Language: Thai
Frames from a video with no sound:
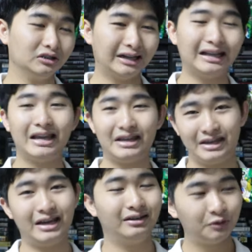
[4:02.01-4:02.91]
นอะไรอย่าง
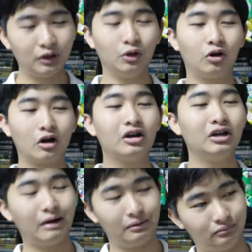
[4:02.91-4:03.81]
เงี้ยส่วนลงก็คื
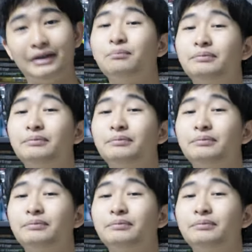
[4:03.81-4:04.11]
อแบบเหมือน